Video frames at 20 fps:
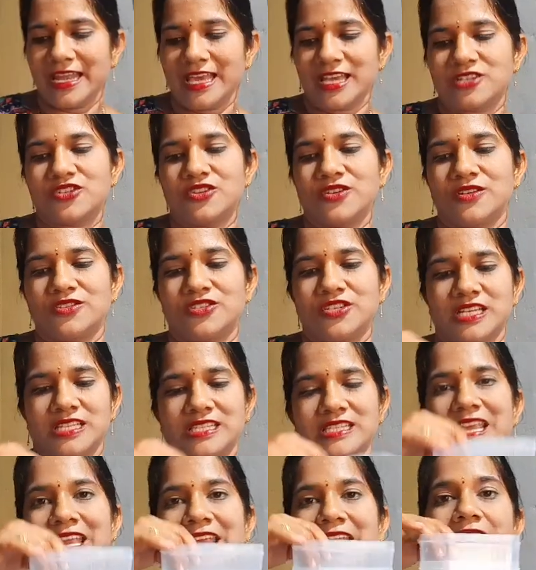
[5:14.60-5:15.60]
నెక్స్ట్
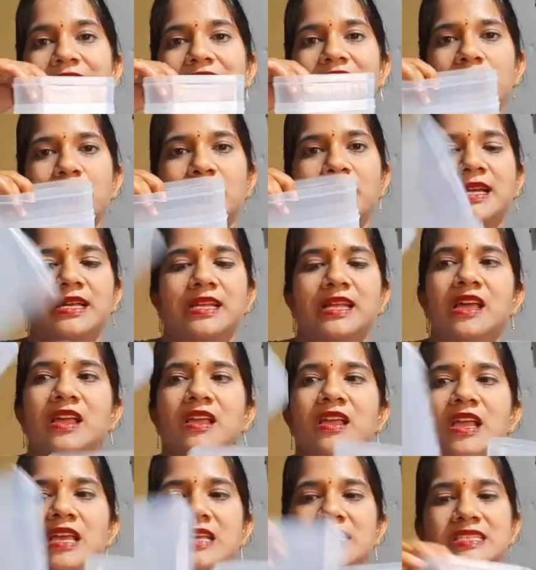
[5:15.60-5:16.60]
వచ్చేసి ఇవన్నమాట
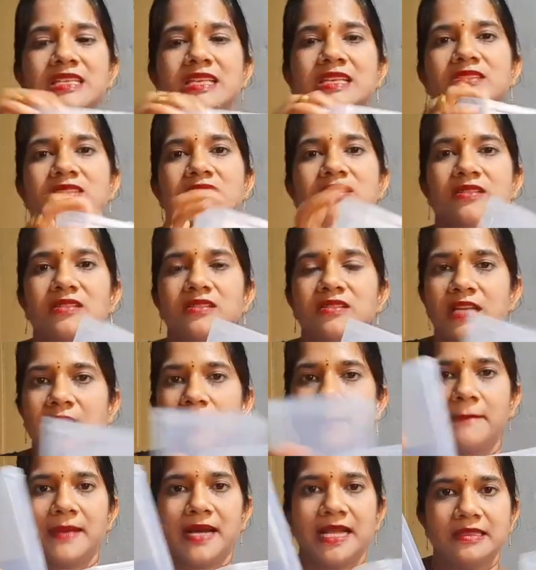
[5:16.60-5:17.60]
సిక్స్
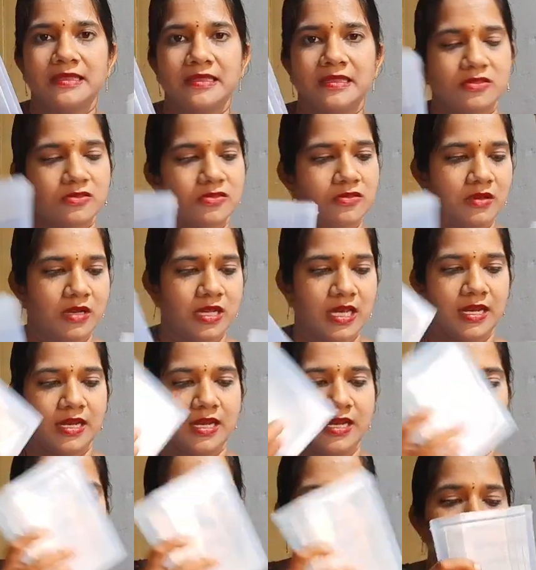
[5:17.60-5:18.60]
డబ్బాలు
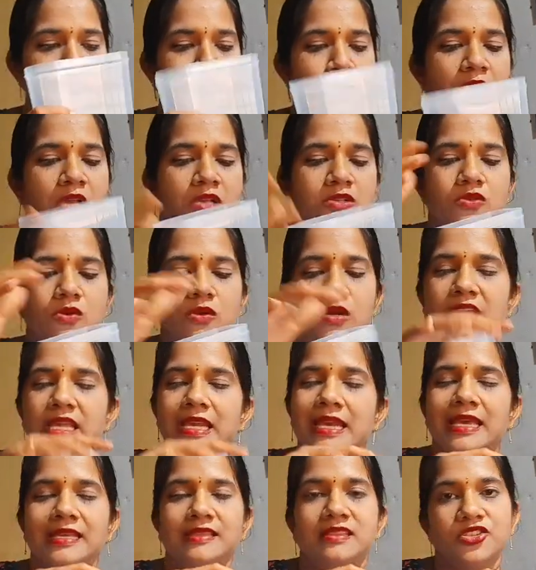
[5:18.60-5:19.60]
తీసుకున్నానండి సో
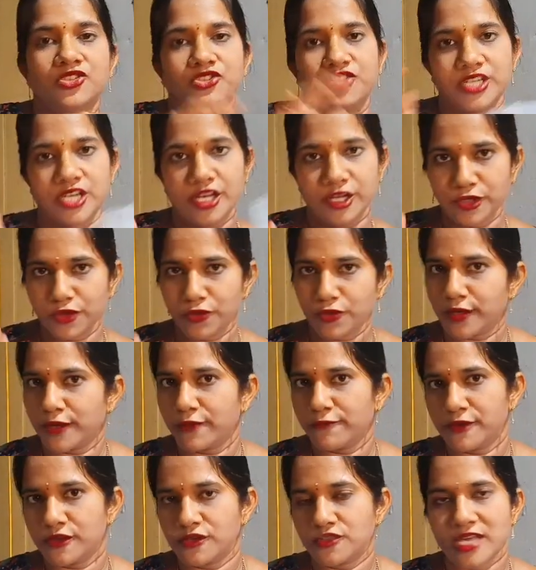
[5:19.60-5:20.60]
నేనైతే జెన్యున్
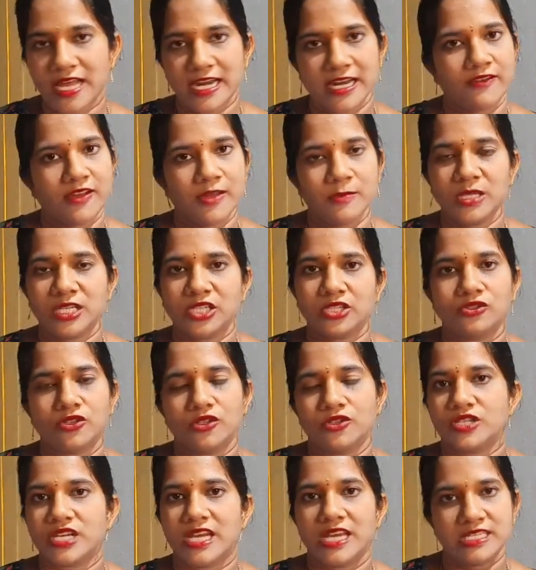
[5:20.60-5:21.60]
రివ్యూస్ అన్నవే
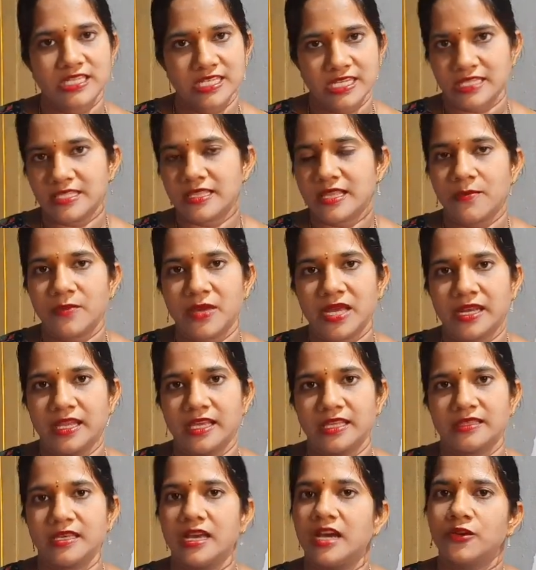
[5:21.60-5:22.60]
మీకుతో షేర్ చేద్దామని
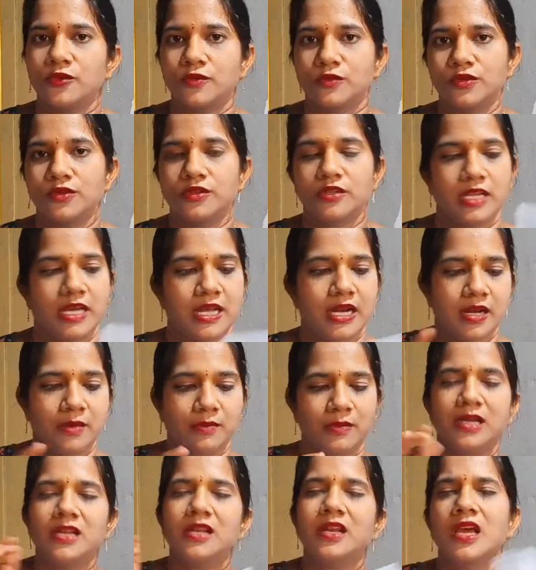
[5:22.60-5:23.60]
అయితే అనుకుంటున్నాను
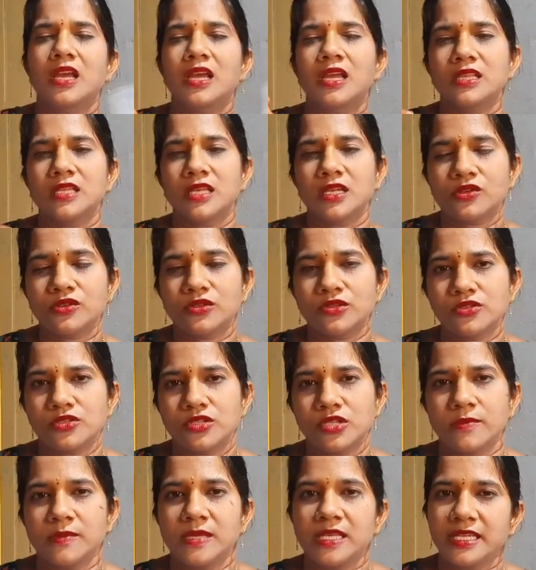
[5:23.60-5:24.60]
అనమాట నాకు ఏదైనా
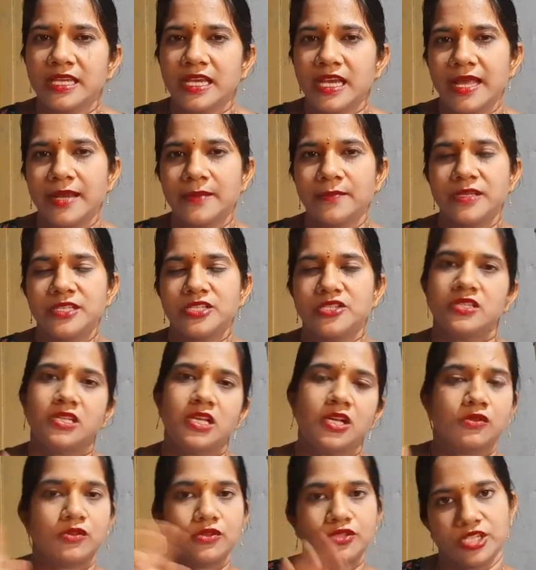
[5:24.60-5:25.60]
కొంచెం ఇదిగా
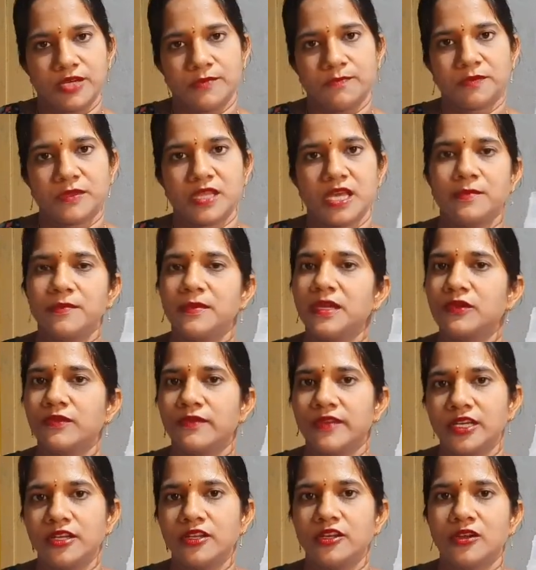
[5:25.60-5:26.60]
అనిపించింది అనుకో చెప్తాను మీకు
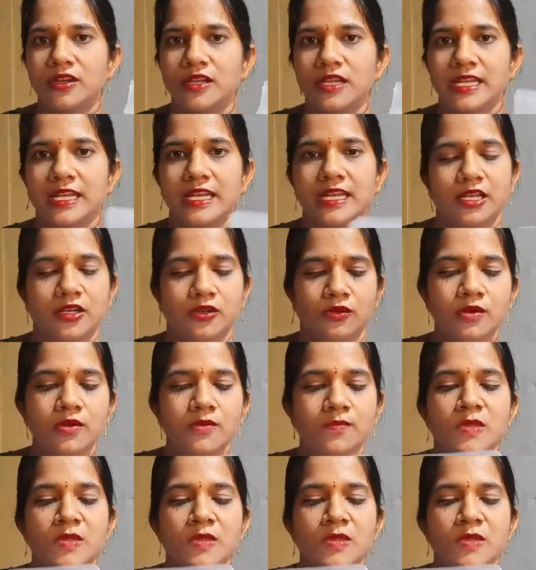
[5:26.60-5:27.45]
వీడియోలోనే నేను